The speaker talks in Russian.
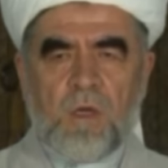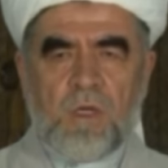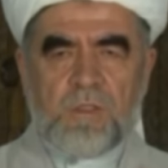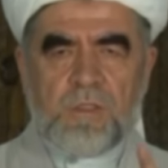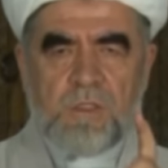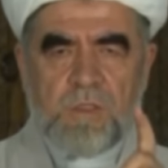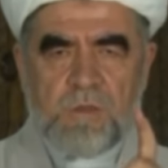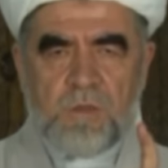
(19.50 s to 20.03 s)

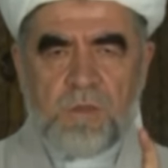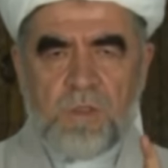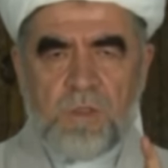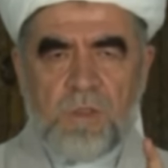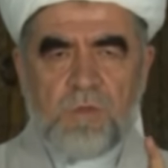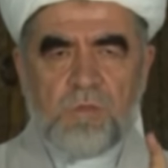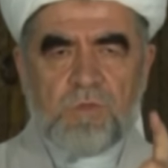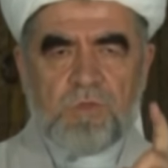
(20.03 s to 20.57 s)
Сейчас
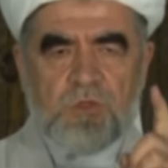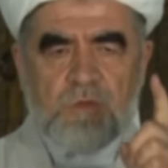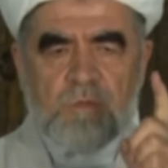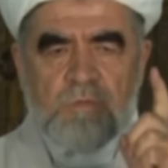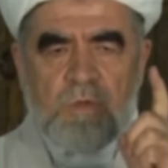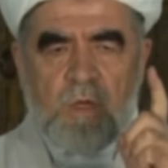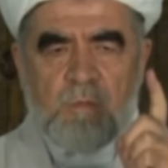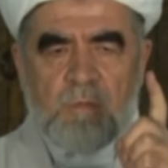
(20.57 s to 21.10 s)
те, кто
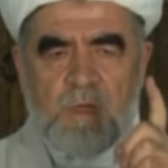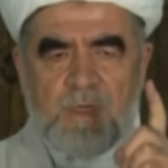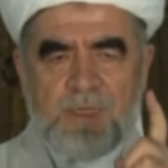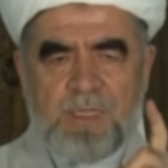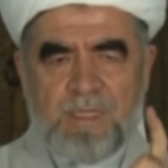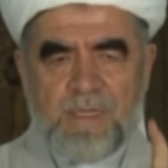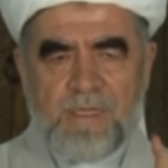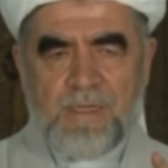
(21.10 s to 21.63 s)
называет себя
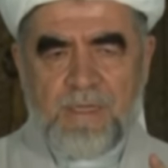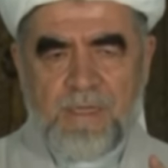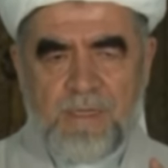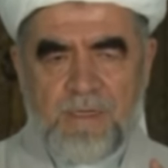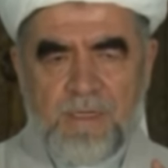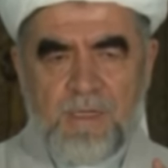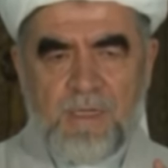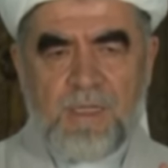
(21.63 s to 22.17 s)

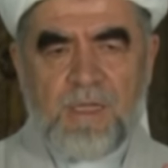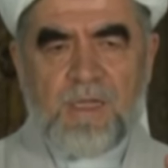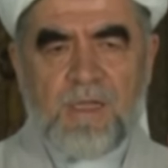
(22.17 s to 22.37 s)
мусульманами,